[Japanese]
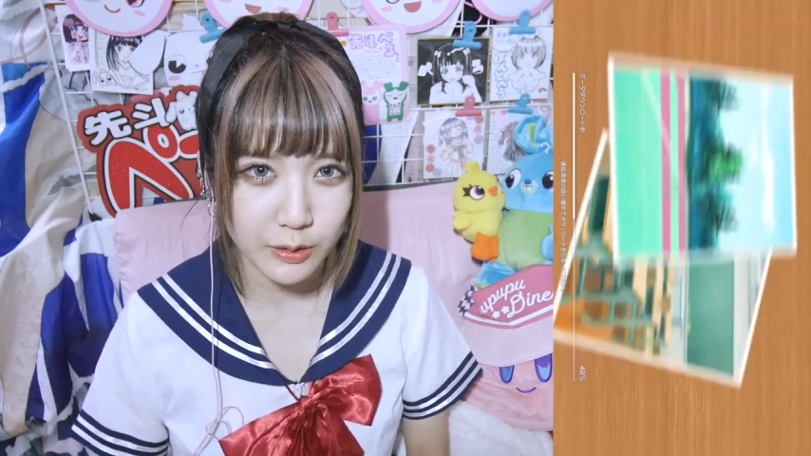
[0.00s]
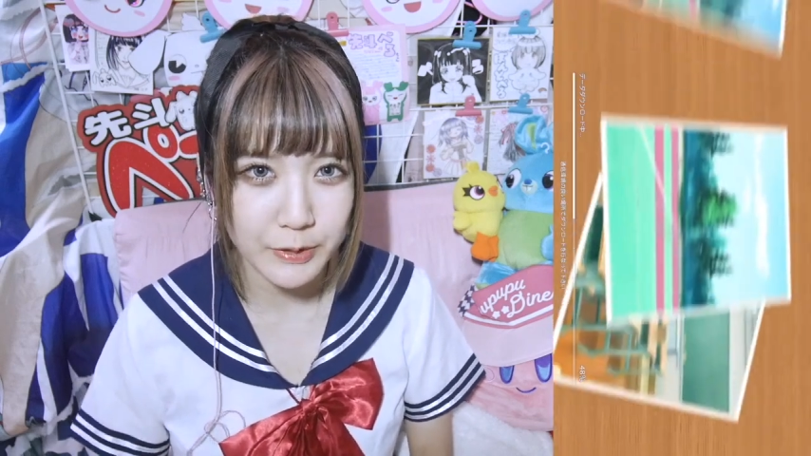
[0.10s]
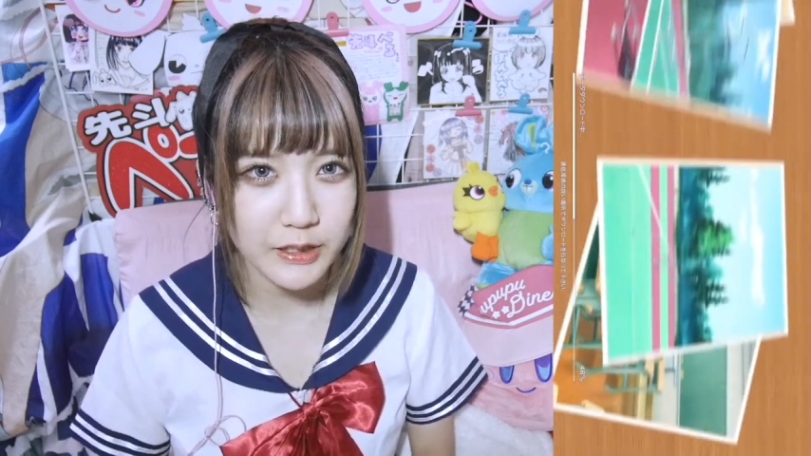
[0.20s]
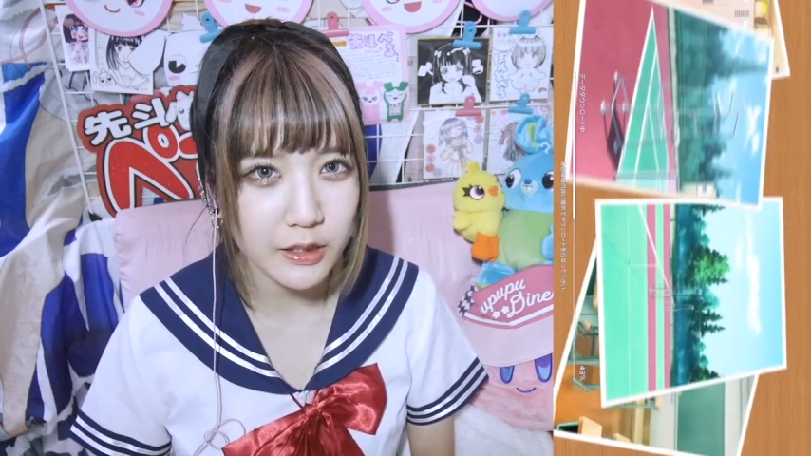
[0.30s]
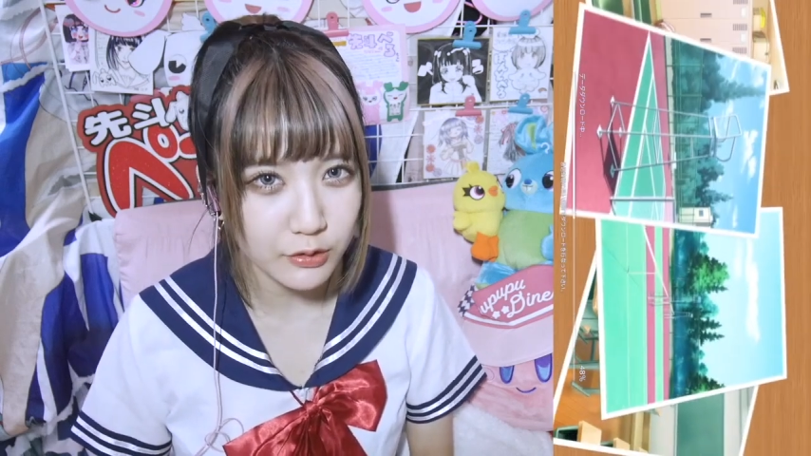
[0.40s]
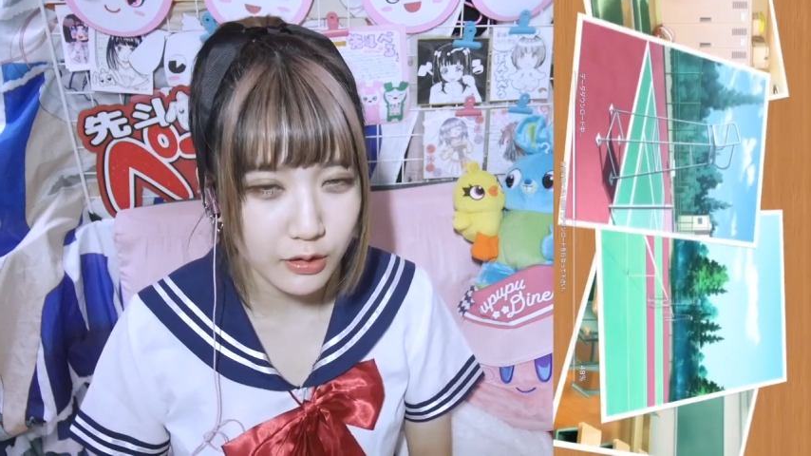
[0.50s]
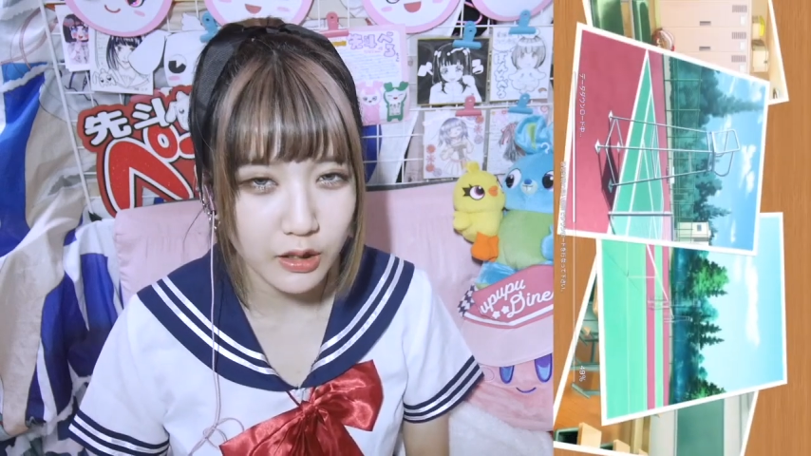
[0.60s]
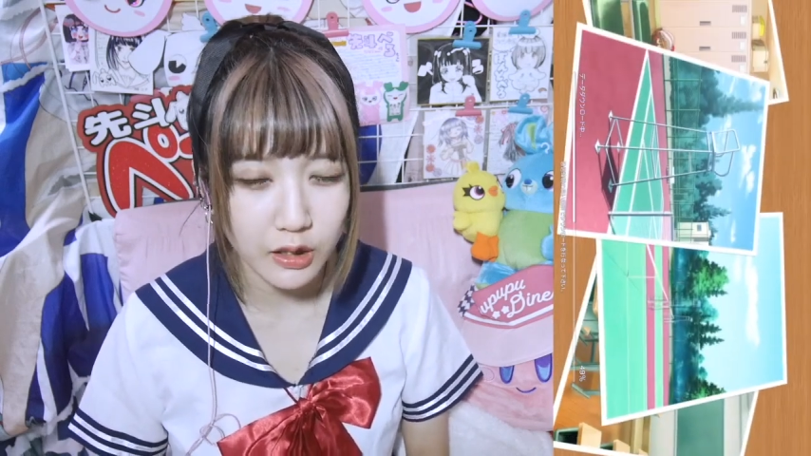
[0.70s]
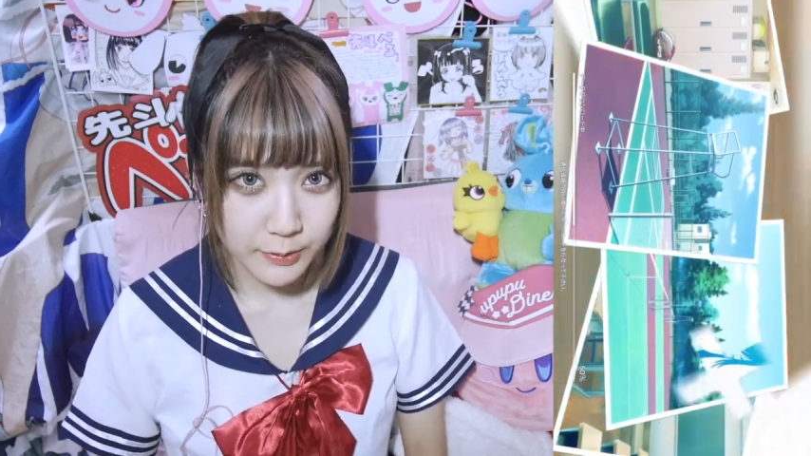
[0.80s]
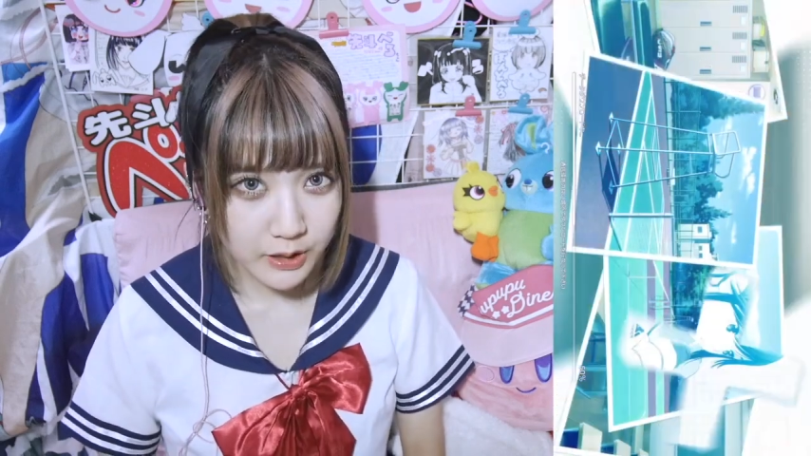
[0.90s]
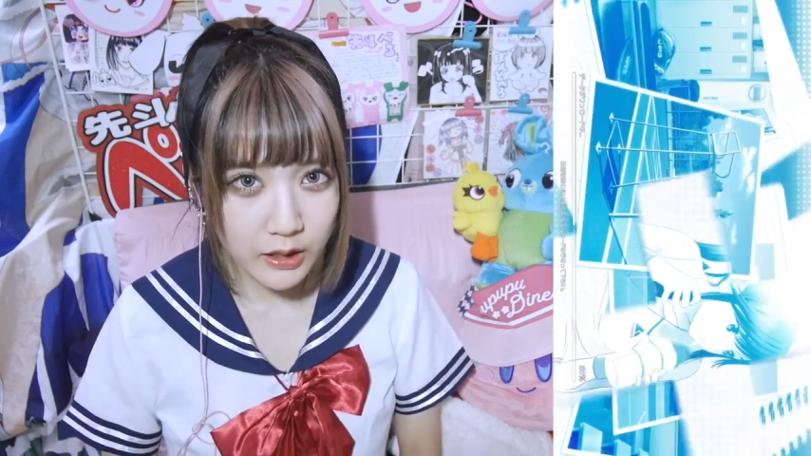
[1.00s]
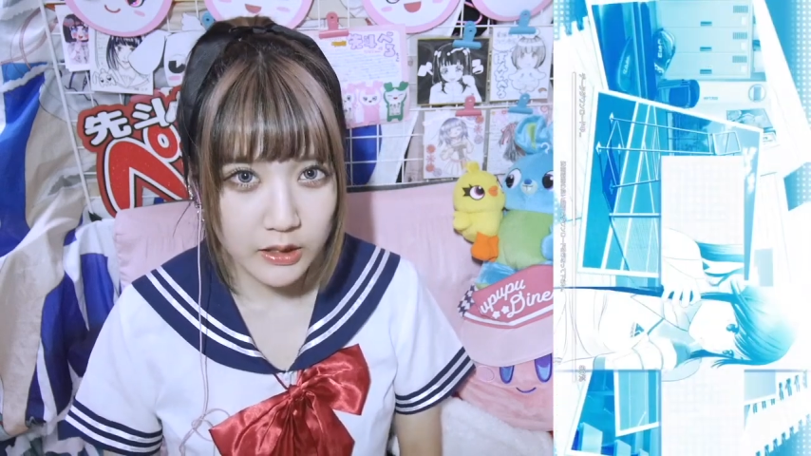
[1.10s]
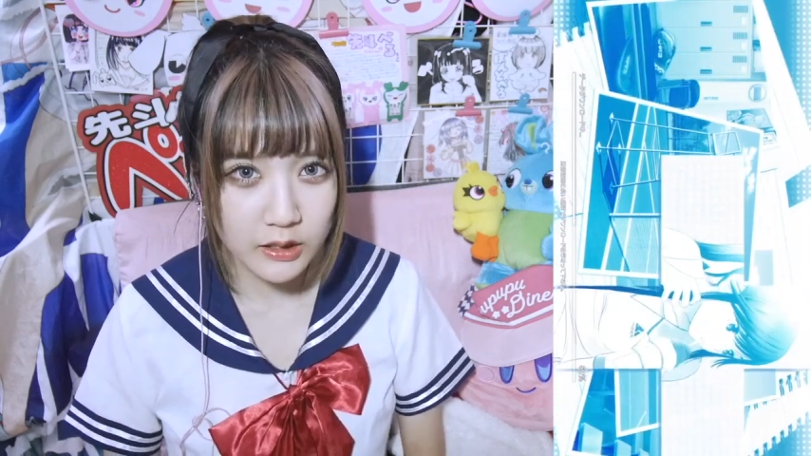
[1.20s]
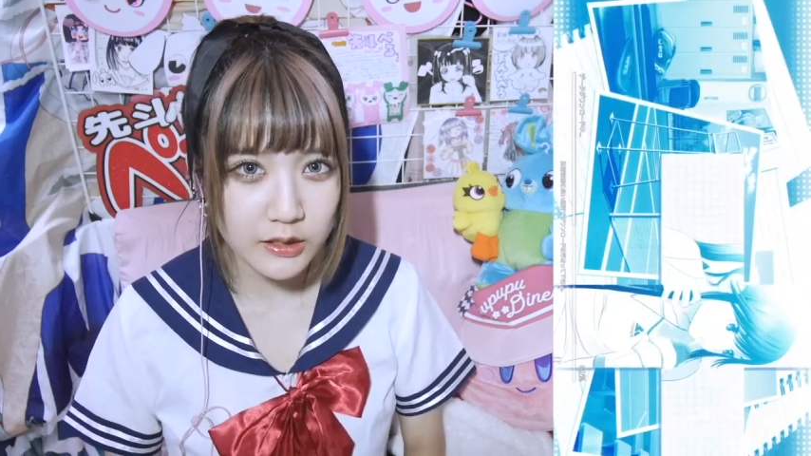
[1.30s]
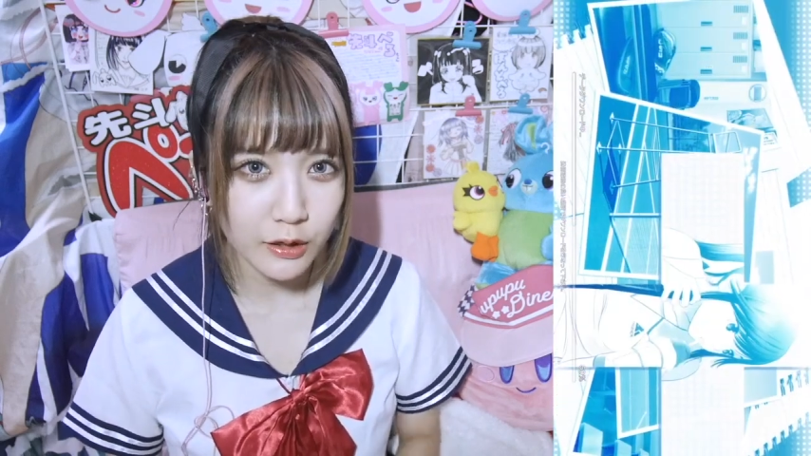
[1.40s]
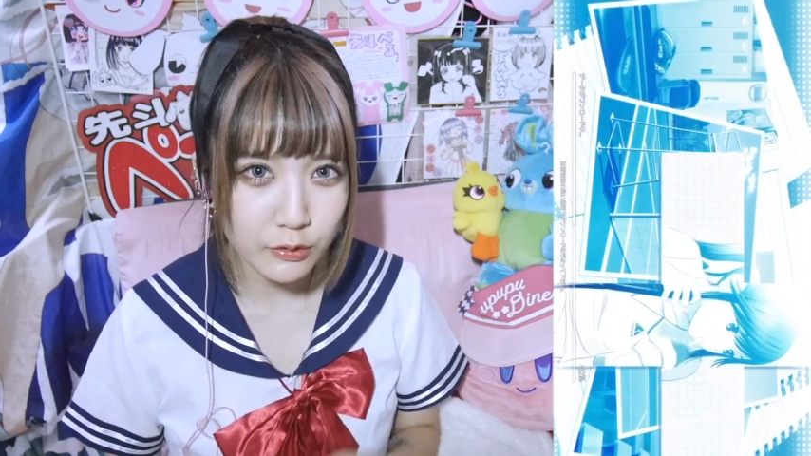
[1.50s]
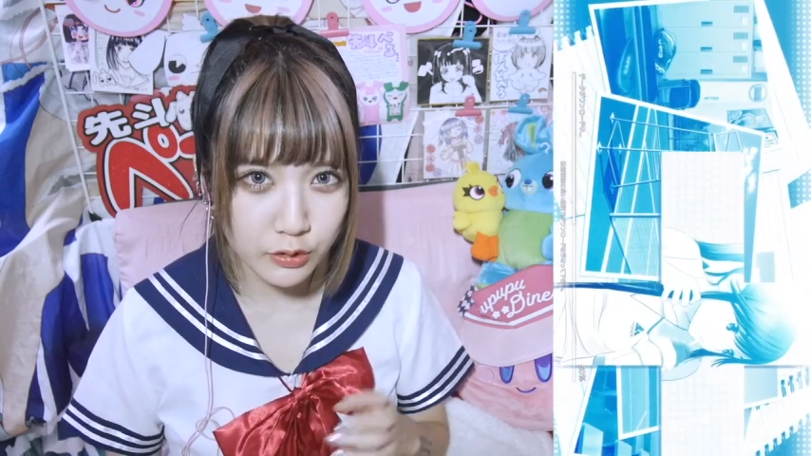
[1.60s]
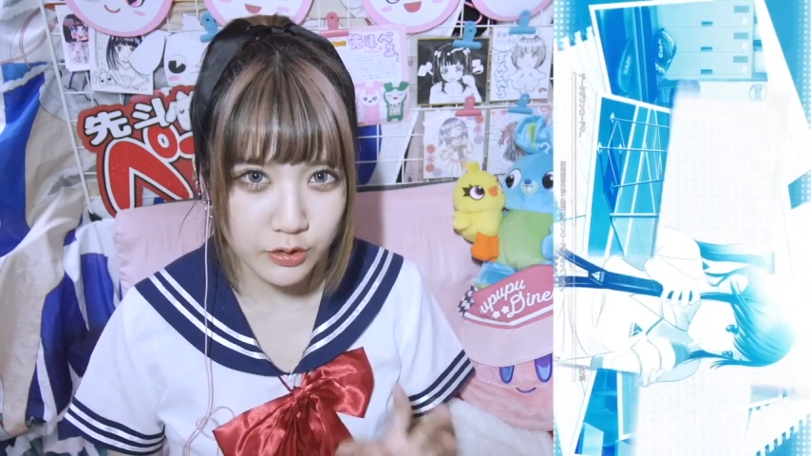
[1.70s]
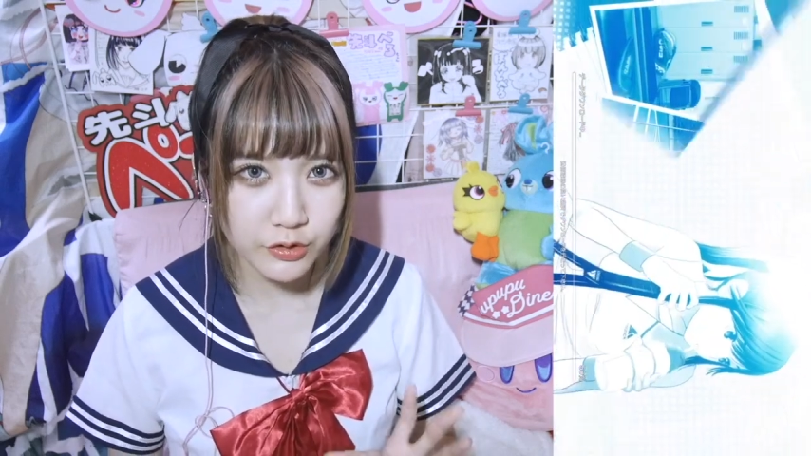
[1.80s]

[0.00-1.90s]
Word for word: 像が見れたりとか、最近ダウンロード